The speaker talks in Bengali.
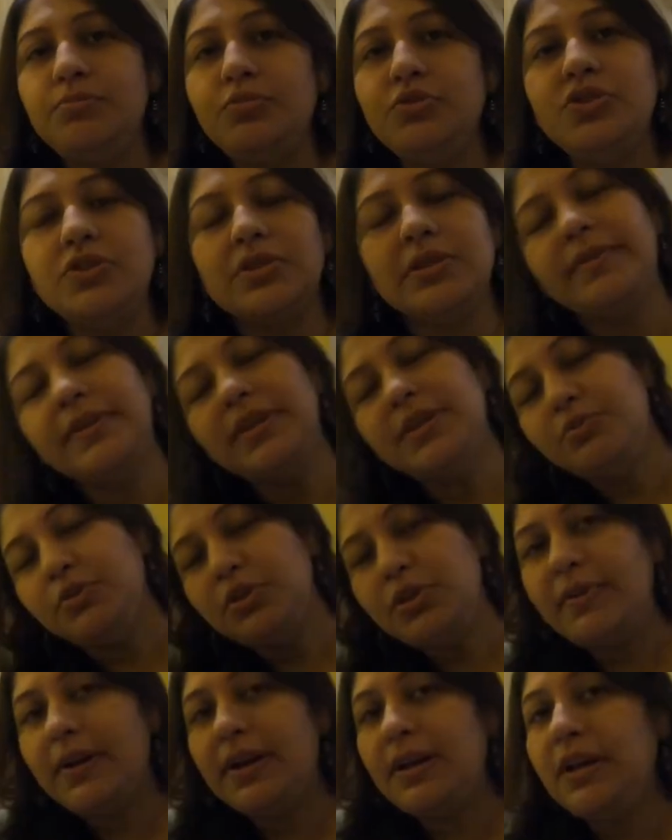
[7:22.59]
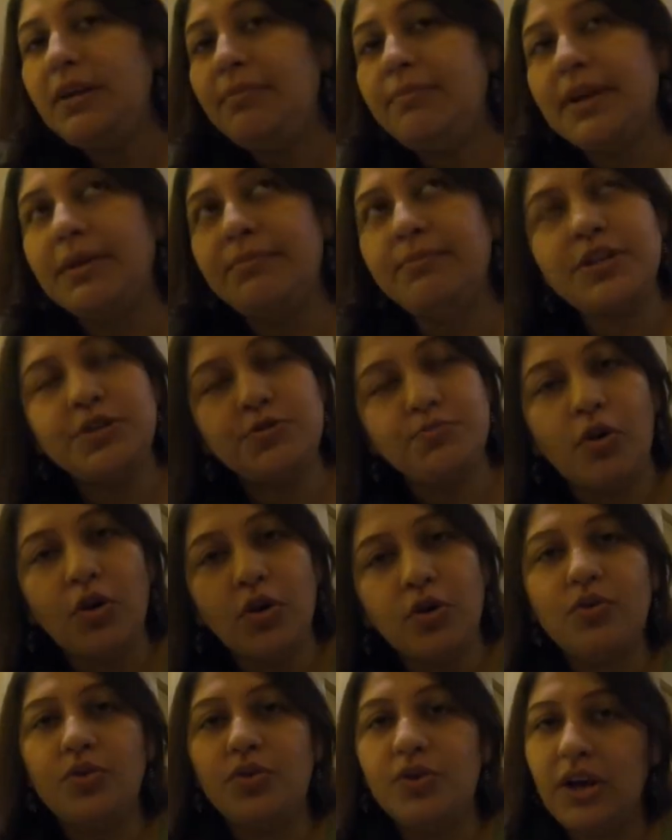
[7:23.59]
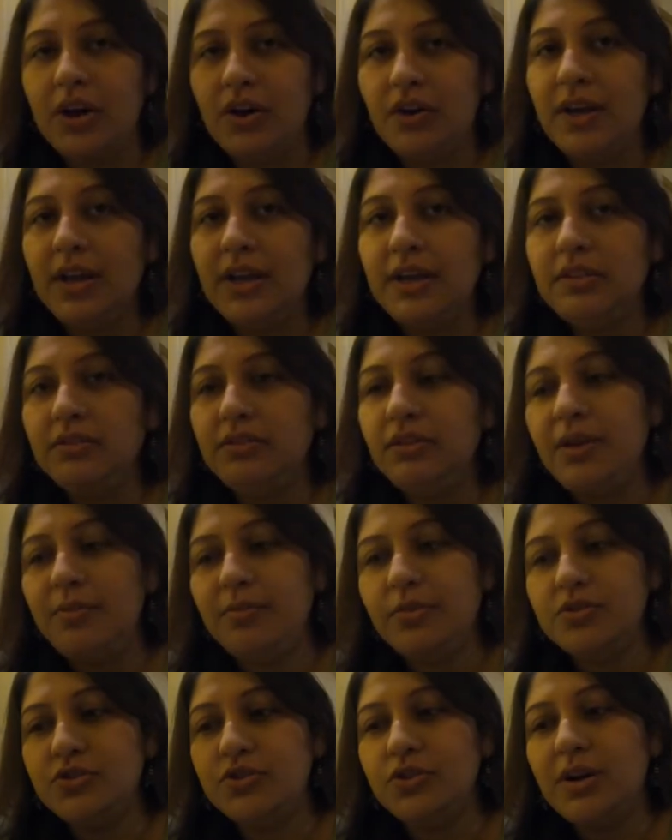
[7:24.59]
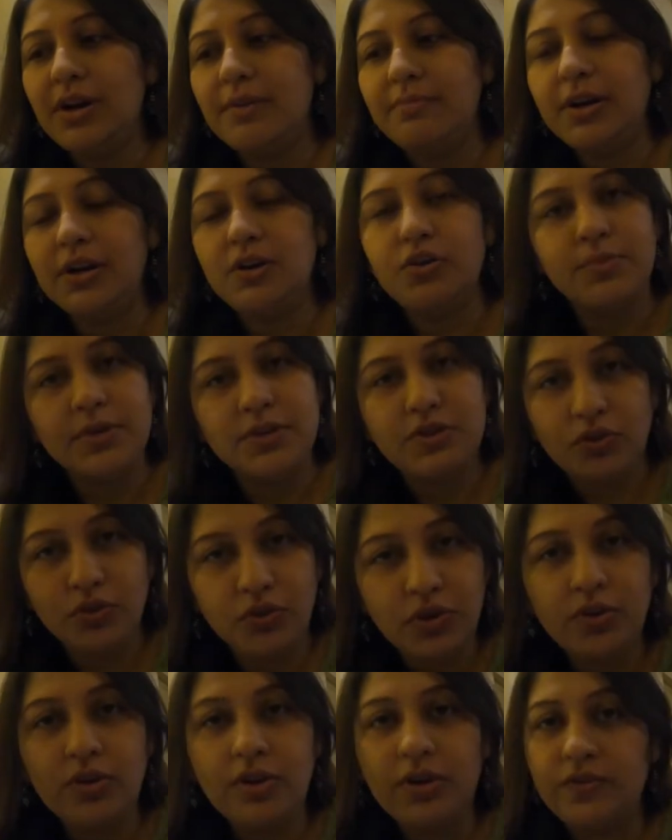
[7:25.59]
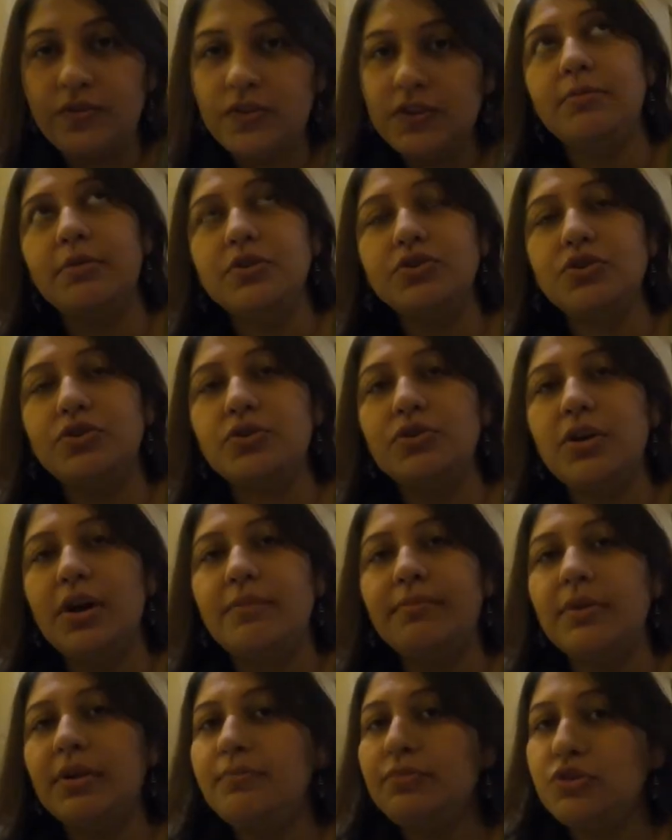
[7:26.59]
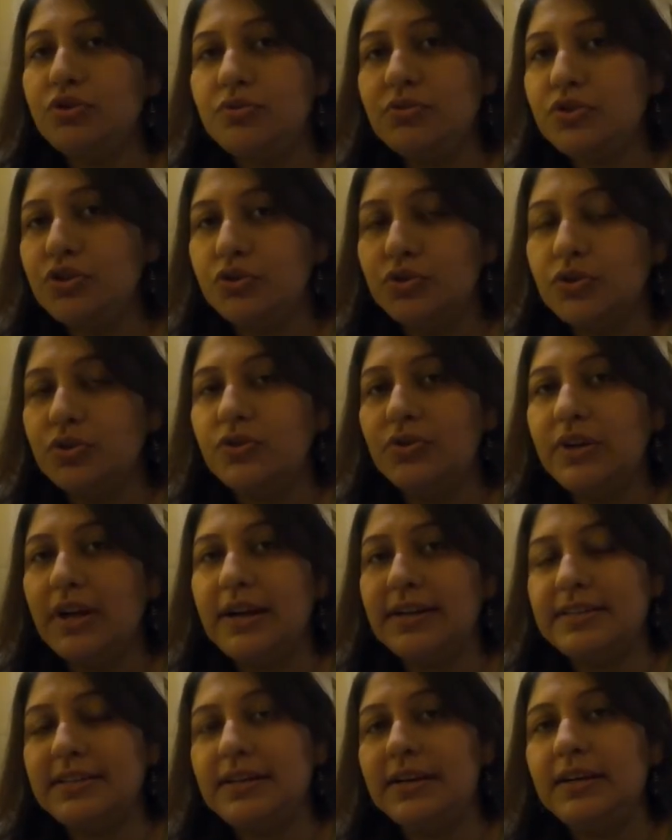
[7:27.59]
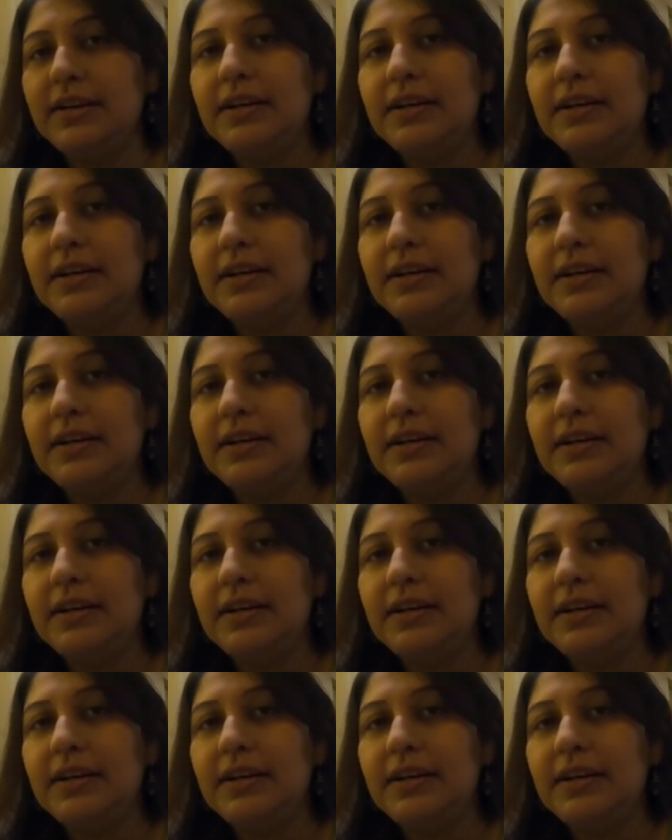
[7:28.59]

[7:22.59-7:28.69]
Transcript: পুজোটা আমাদের প্রতিবারই মানে বেশ বড় করে হয় কিন্তু এবছর আমরা খুবই ছোট করে করেছি বছর আমরা ভীষণ ছোট করে একটা